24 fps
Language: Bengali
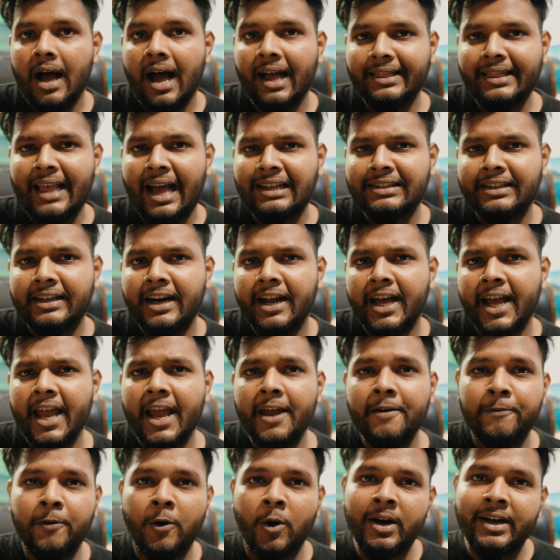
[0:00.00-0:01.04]
আর তাছাড়া
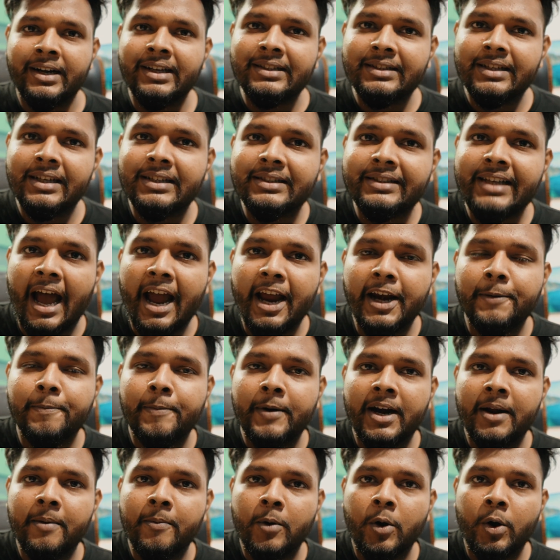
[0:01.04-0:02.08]
এই ফোনটির যে সাইড
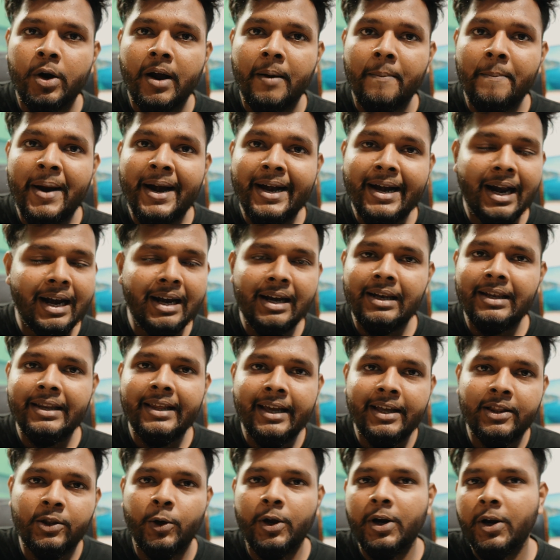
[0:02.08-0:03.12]
ফ্রেম ওটা মেটাল
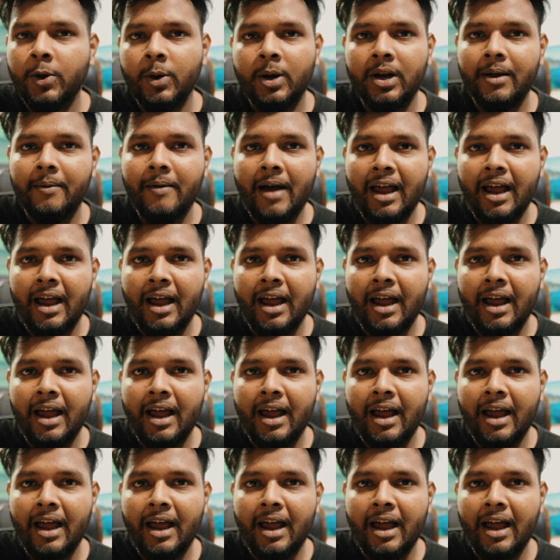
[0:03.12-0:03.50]
দিয়ে তৈরি করলে